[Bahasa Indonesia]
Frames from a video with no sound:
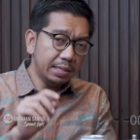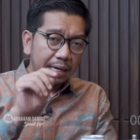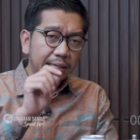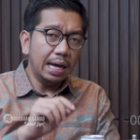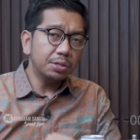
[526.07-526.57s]

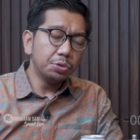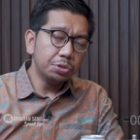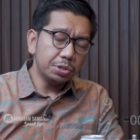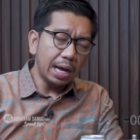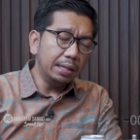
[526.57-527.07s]

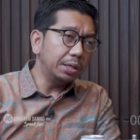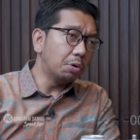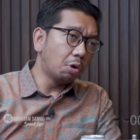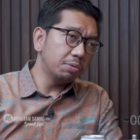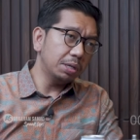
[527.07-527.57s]
Satgasus Anti
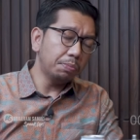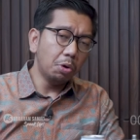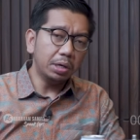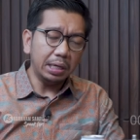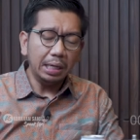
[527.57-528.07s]
Korupsi
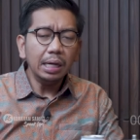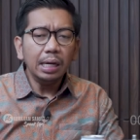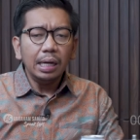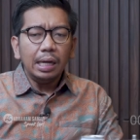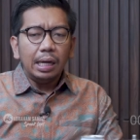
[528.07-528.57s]
Polri.
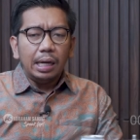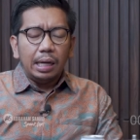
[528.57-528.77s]
Hmm.